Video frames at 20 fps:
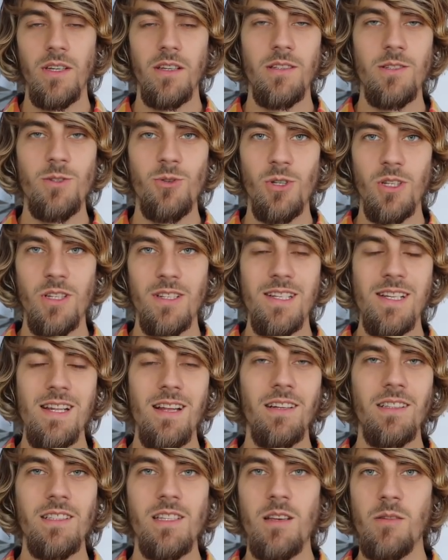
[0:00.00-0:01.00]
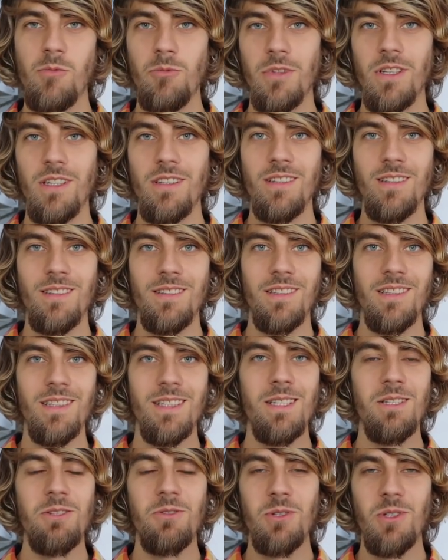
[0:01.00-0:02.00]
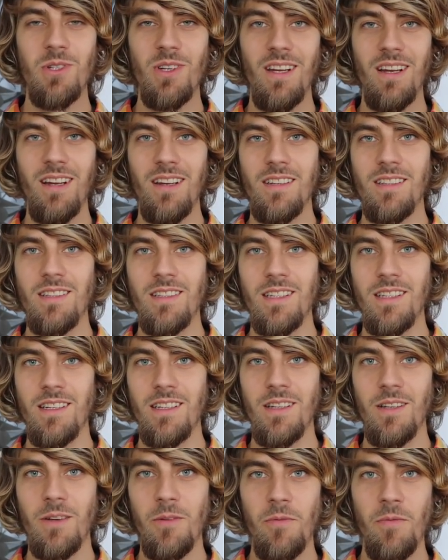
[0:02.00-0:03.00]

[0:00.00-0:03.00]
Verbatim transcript: Also geht es langsam an, nicht zu schnell angehen.